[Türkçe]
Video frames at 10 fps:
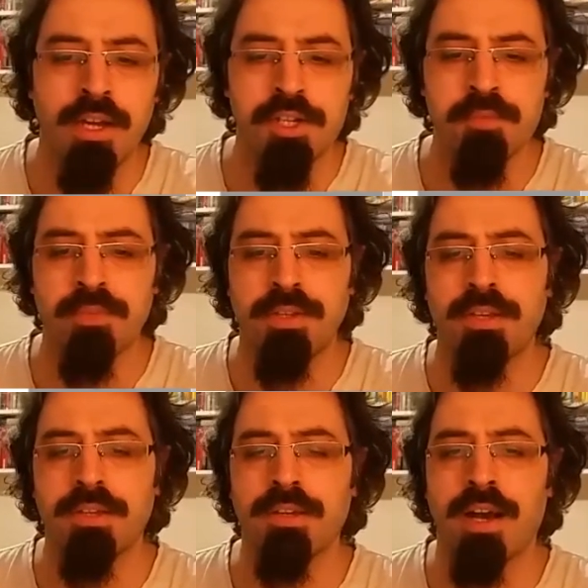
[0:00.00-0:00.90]
Şimdi
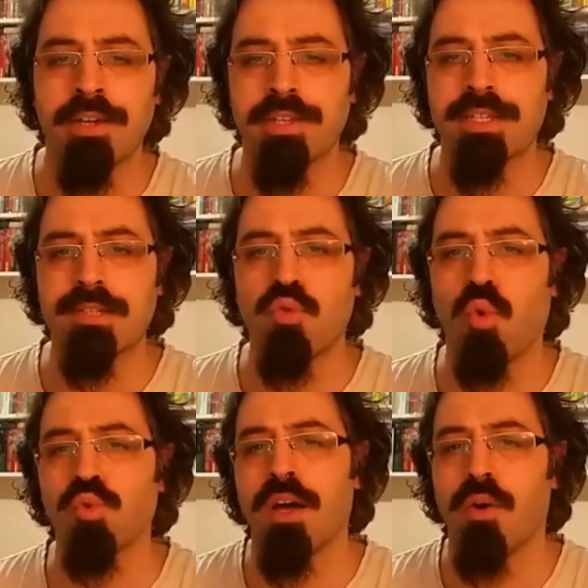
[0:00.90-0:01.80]
e, hangisi
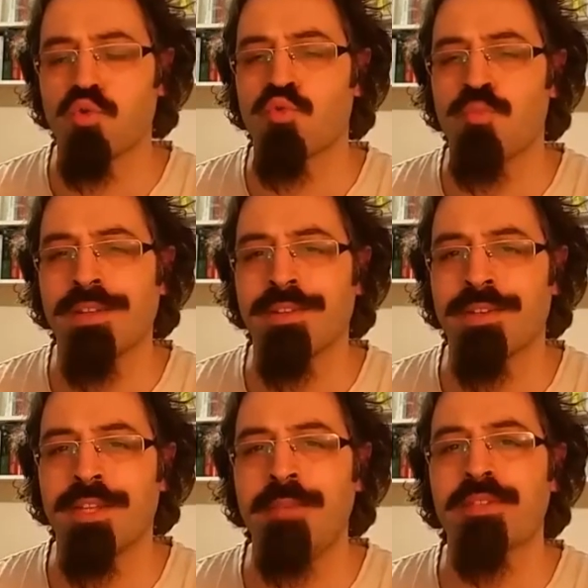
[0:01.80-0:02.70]
doğuda
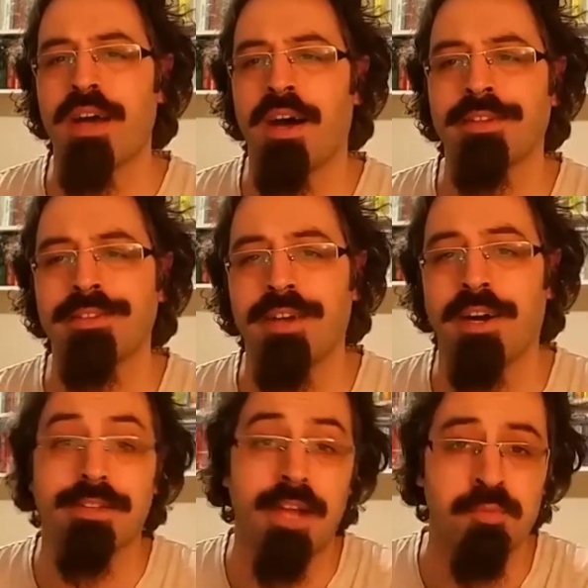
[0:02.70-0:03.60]
Osmanlı'nın imzaladığı
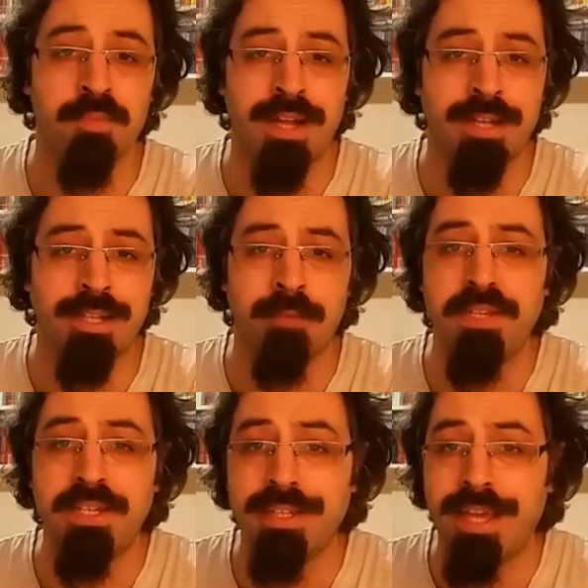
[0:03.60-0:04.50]
antlaşmalardan
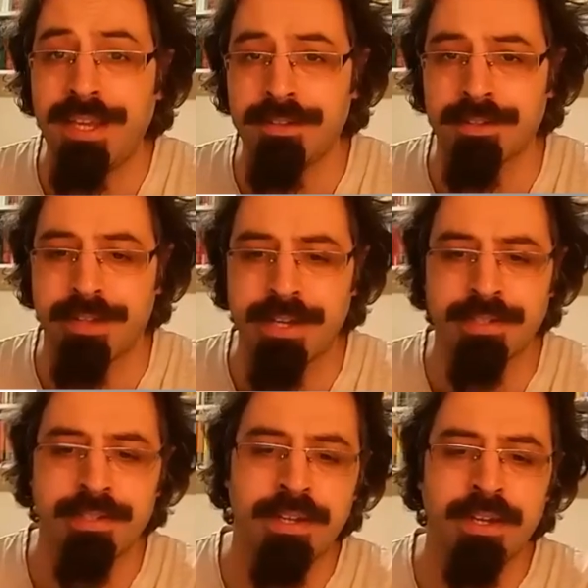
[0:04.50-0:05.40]
biri değildir
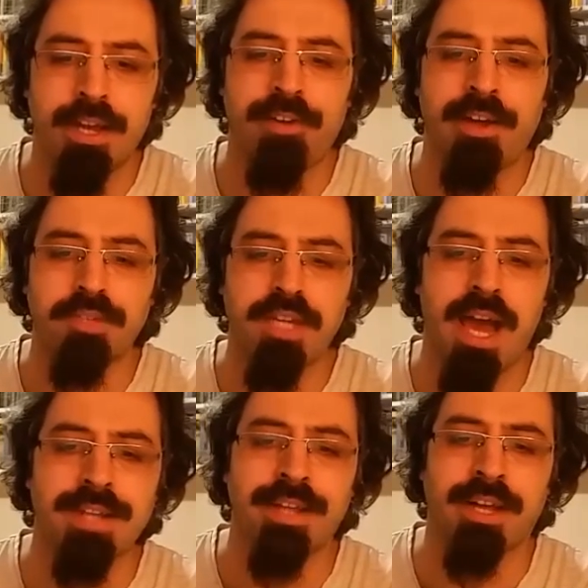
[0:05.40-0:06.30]
der. Efendim
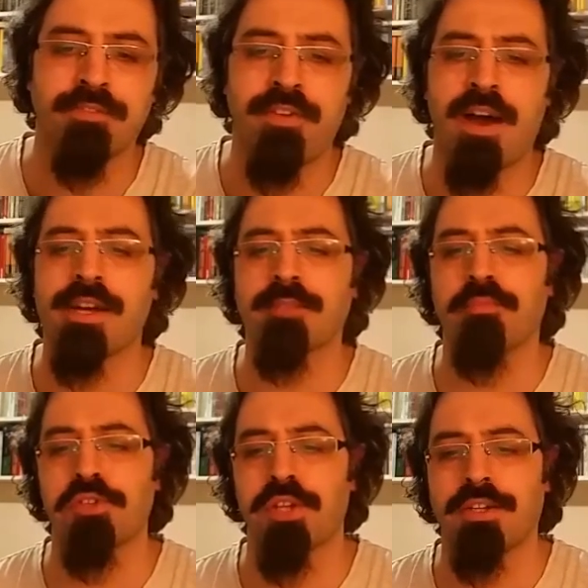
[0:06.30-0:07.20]
Kerden, Ferhat
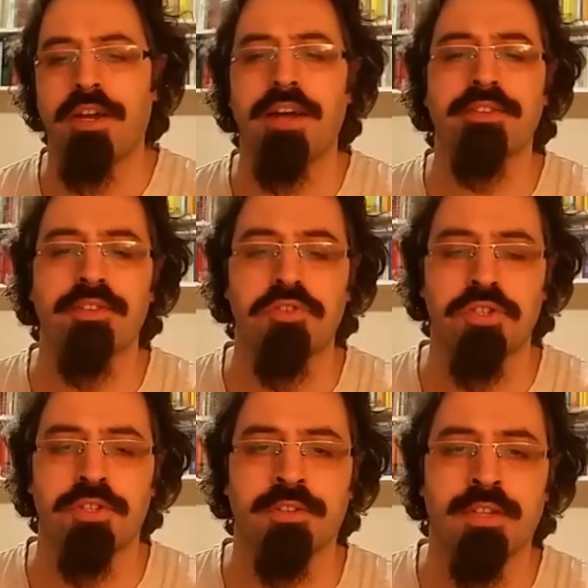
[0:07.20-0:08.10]
Paşa, Kasır
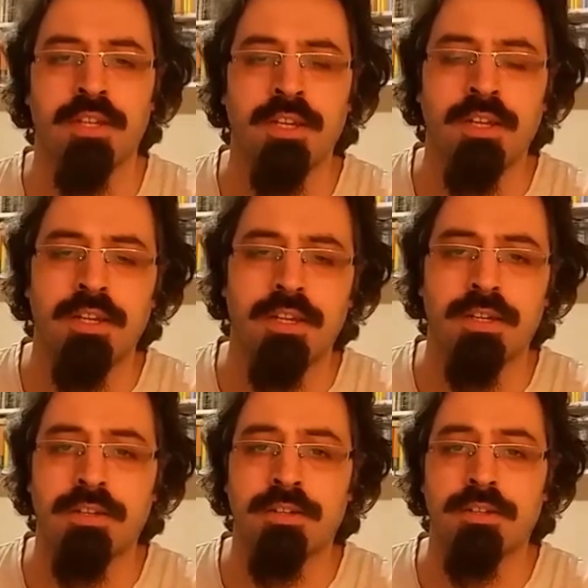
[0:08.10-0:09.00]
Şirin,
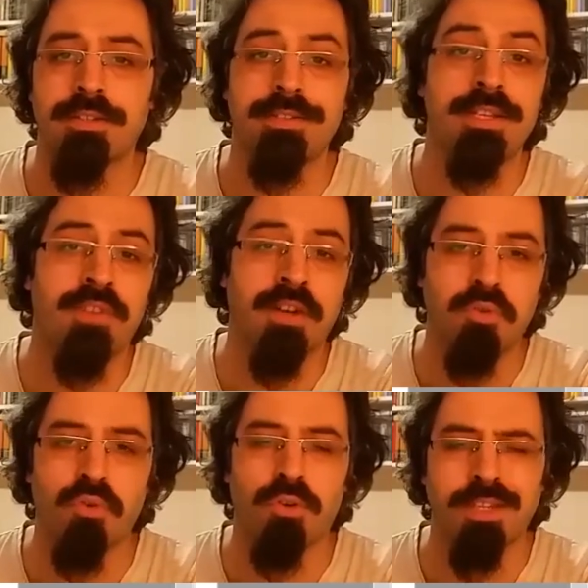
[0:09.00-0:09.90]
e,
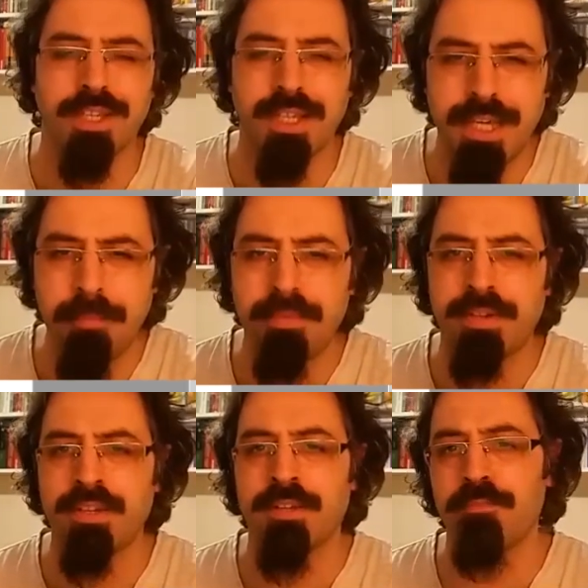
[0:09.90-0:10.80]
Zitvatorok
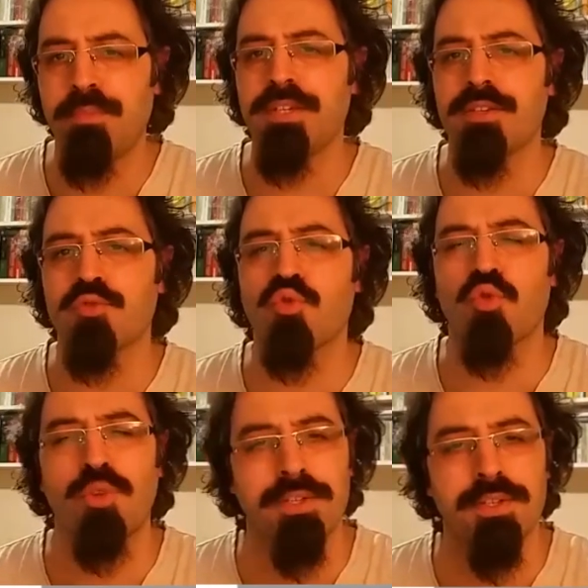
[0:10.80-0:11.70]
gibi bir
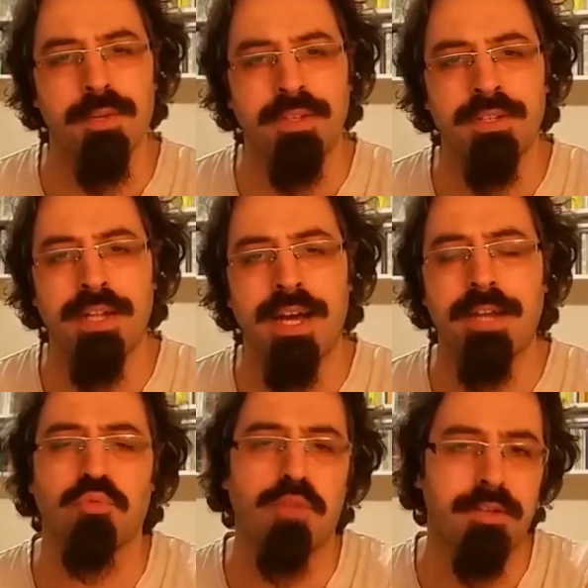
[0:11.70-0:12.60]
soru
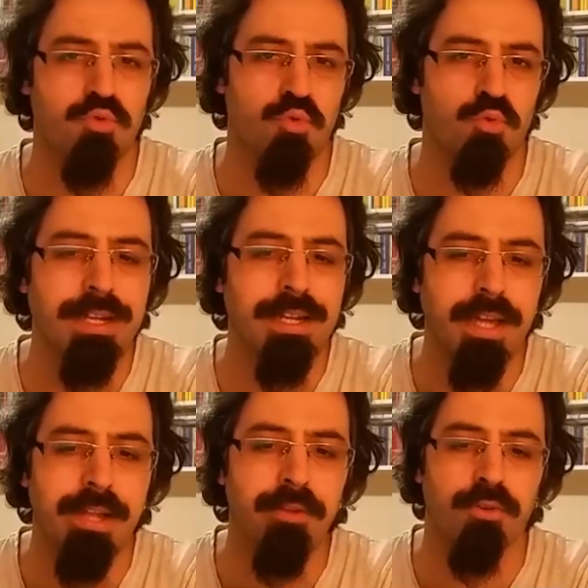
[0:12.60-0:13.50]
yazabilirler. Bu tarz sorular
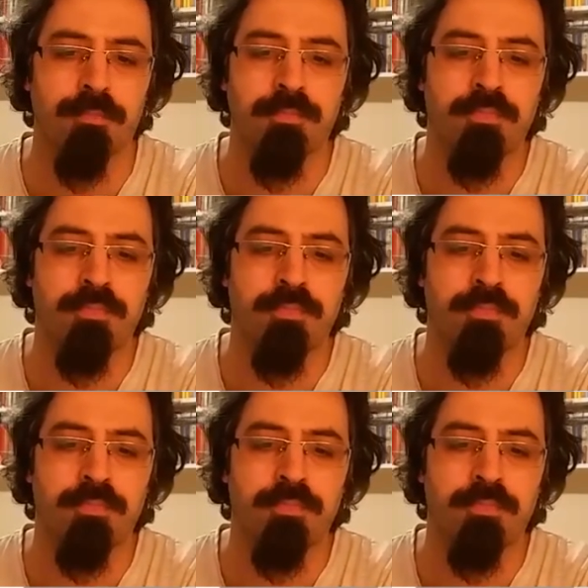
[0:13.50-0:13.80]
geliyor.